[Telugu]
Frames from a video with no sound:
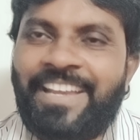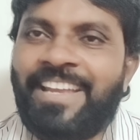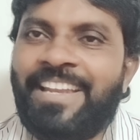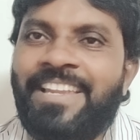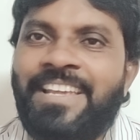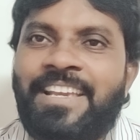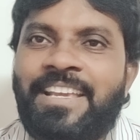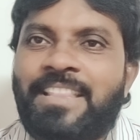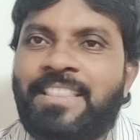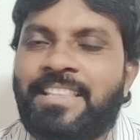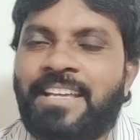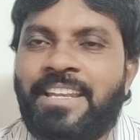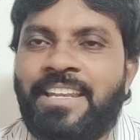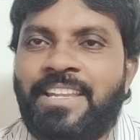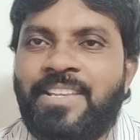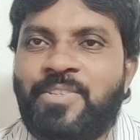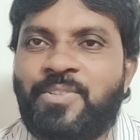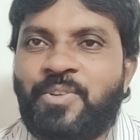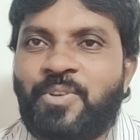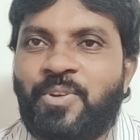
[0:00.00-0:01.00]
గెలికి
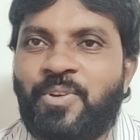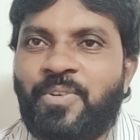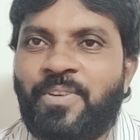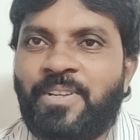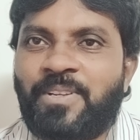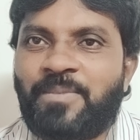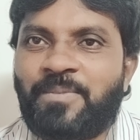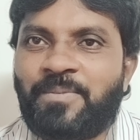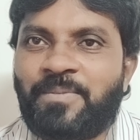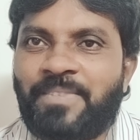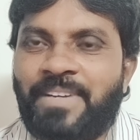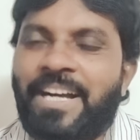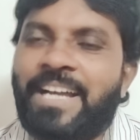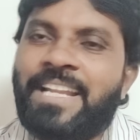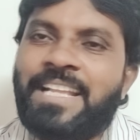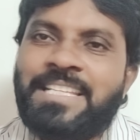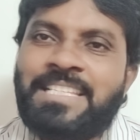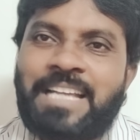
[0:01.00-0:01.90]
తన్నిచ్చుకోవడం అనే